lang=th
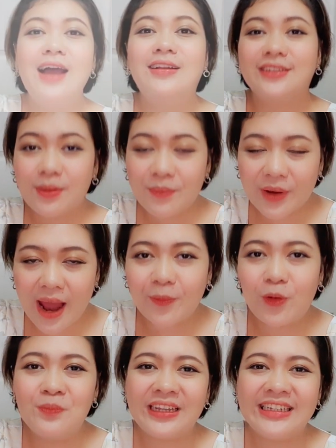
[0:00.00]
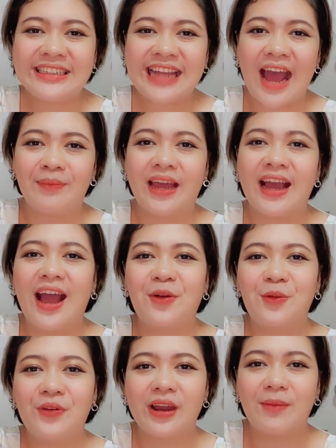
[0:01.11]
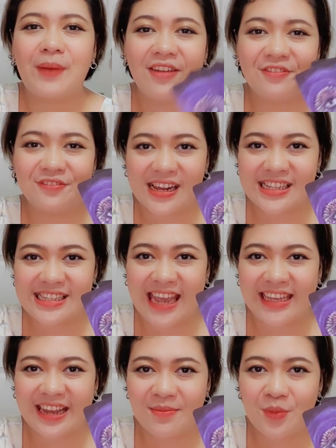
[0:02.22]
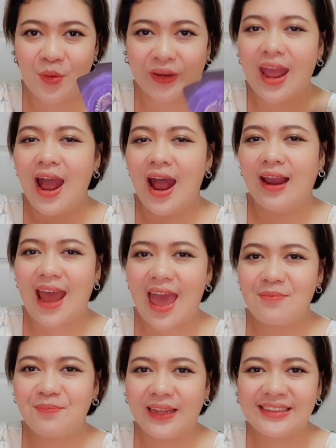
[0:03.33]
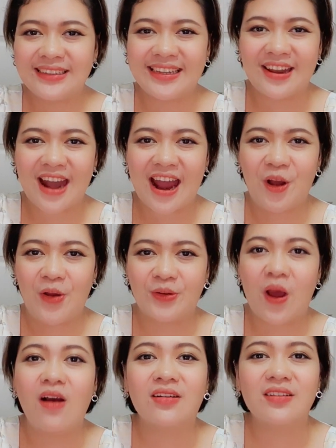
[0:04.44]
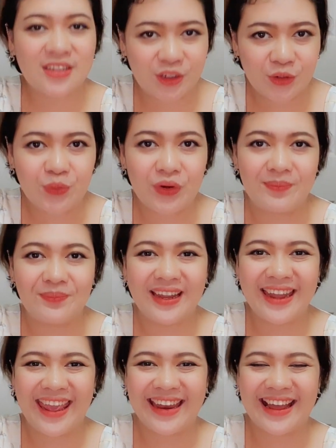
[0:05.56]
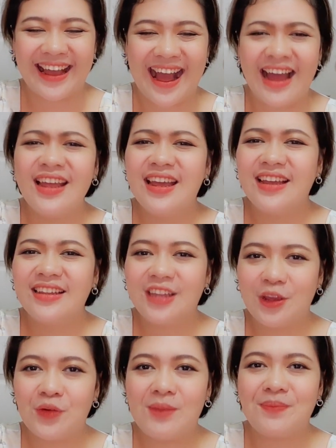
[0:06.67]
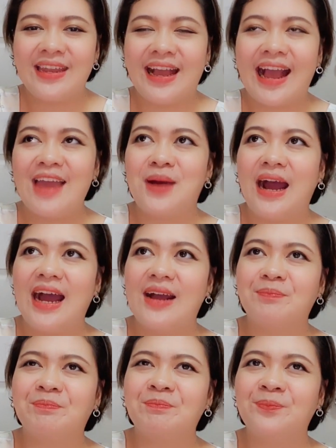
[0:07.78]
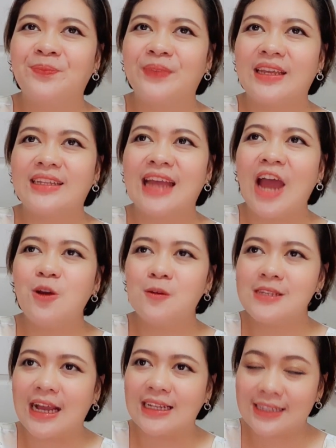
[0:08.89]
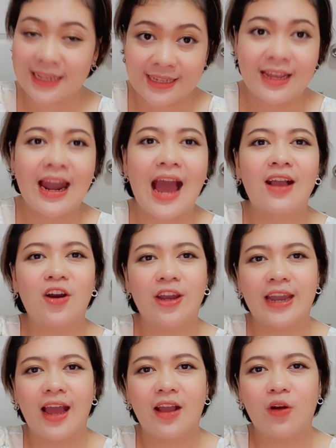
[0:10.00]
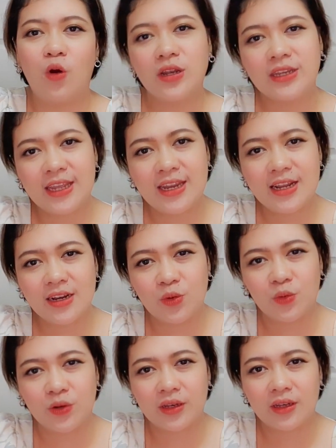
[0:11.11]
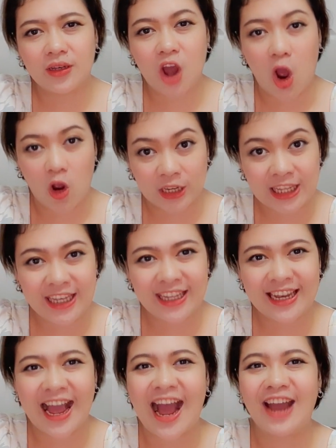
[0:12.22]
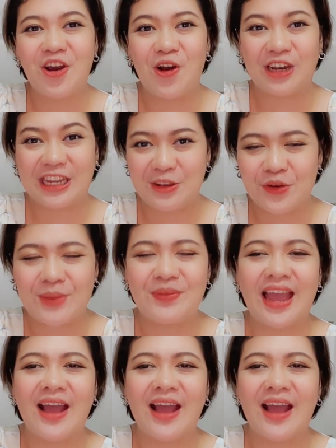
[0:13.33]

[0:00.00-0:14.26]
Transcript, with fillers: สำหรับกลุ่มที่สามนะคะคุณเลือกไพ่ฟังใจทั้งหมดและเป็นสัญลักษณ์ของดอกทิวลิปนั่นเองนะคะทิวลิปเป็นยังไงบ้างอืมถ้าดูจากสัญลักษณ์ก่อนนะคนที่ดึงดูดดอกนี้นะคะดอกทิวลิปเนี่ย